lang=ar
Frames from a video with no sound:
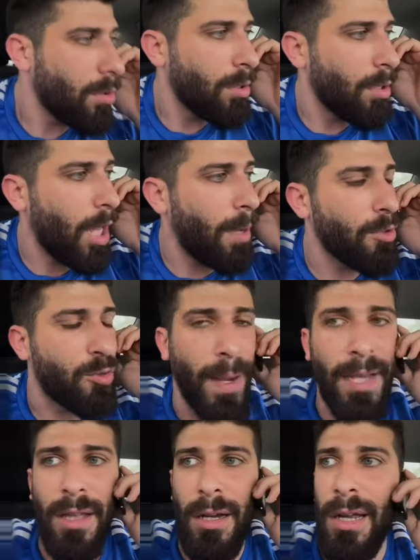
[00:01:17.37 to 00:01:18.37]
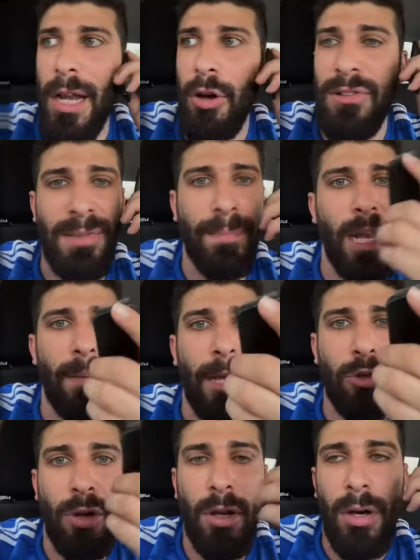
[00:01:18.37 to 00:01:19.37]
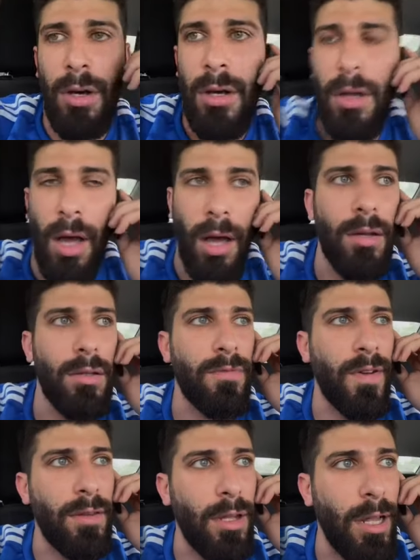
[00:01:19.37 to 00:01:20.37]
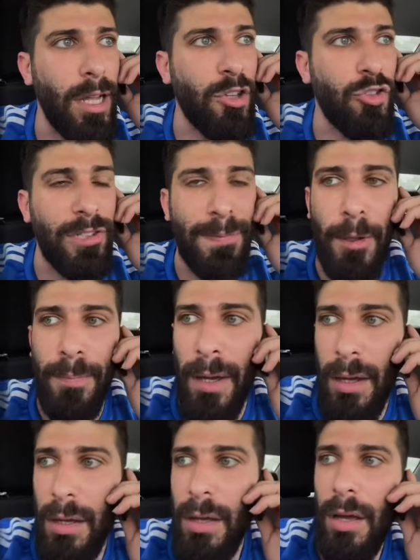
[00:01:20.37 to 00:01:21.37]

لا مش بيتك الك اقسم بالله بيته اله تفضل اتش جي سبورت معك